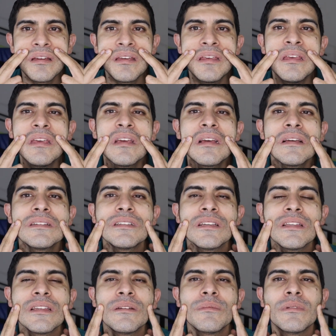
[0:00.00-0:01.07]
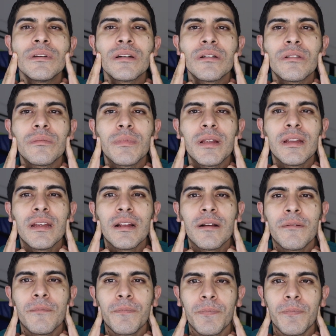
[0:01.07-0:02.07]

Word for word: y que se dé de mejor manera.